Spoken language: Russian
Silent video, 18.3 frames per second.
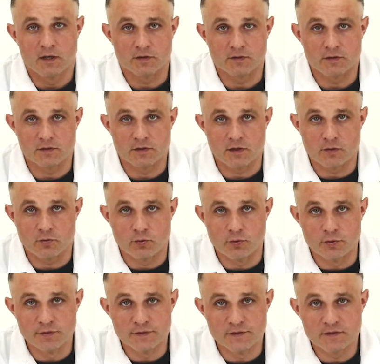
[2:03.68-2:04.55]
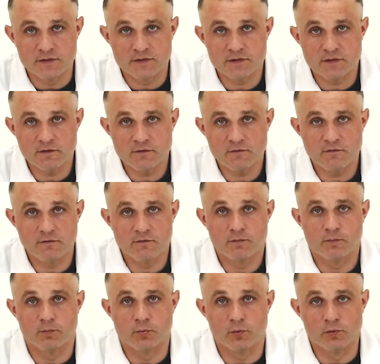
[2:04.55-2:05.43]
Это такой интенсив,
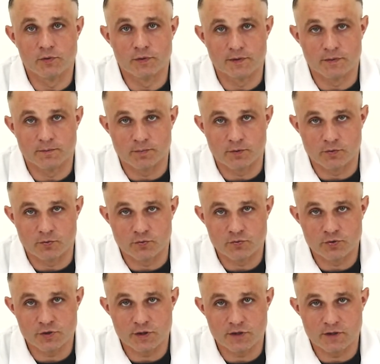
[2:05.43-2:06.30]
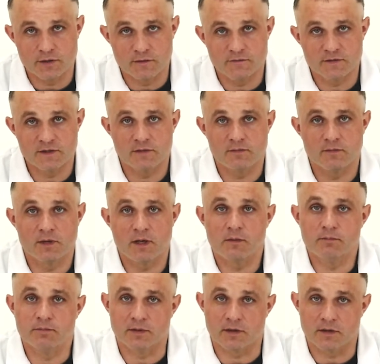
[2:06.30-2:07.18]
полное погружение в
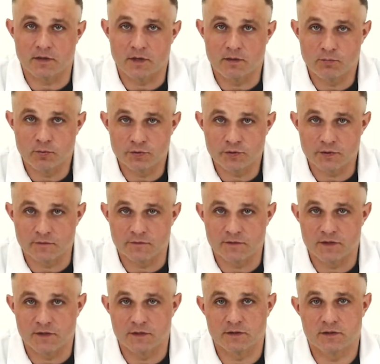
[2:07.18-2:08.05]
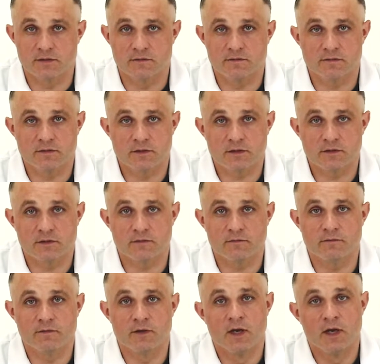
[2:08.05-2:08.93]
себя, проработка всех
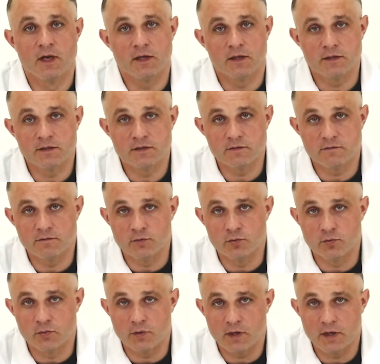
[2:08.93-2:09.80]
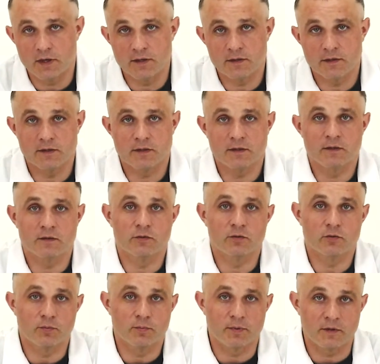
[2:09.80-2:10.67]
дефектов индивидуальная
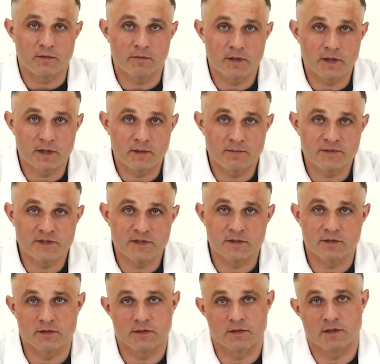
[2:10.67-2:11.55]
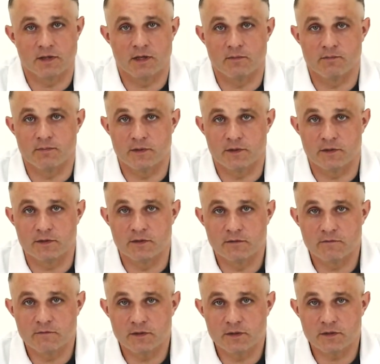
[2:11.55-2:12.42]
групповая психотерапия,
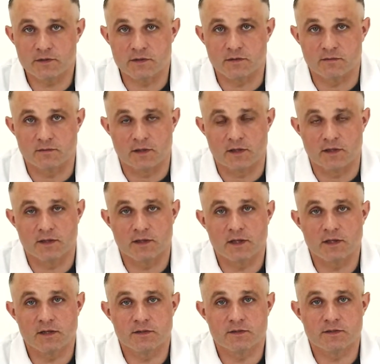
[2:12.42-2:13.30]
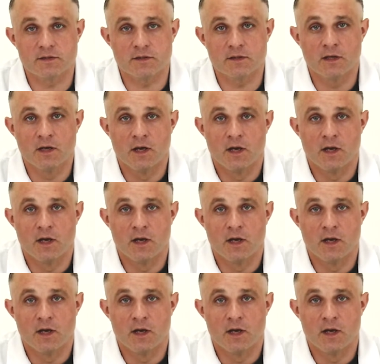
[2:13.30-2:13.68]
дневник самоанализа,